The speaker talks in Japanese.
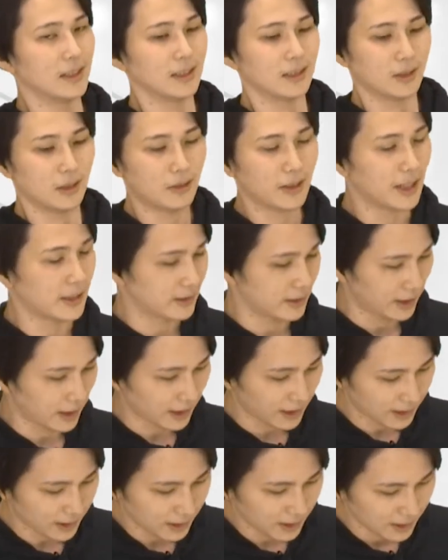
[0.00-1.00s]
それはです
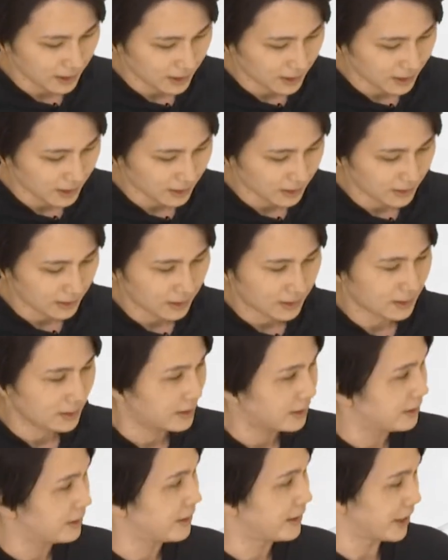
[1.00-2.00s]
ね
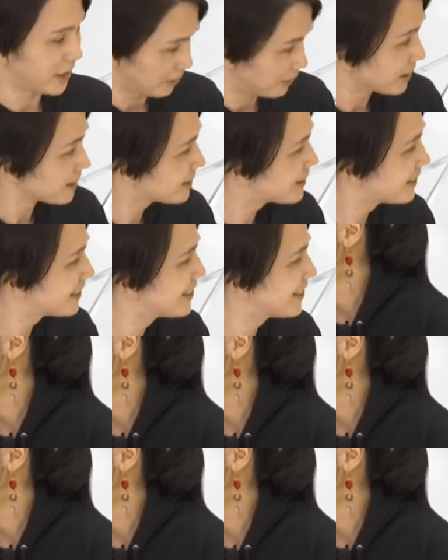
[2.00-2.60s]
できます。